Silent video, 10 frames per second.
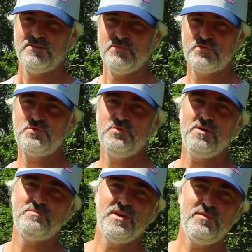Bonjour,
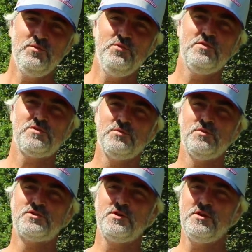bienvenue sous le
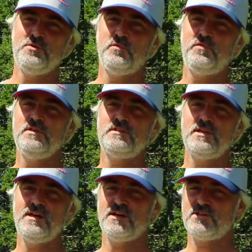soleil du
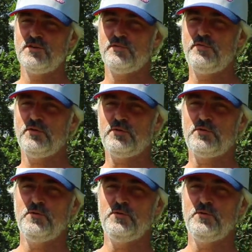Finistère chez Foyland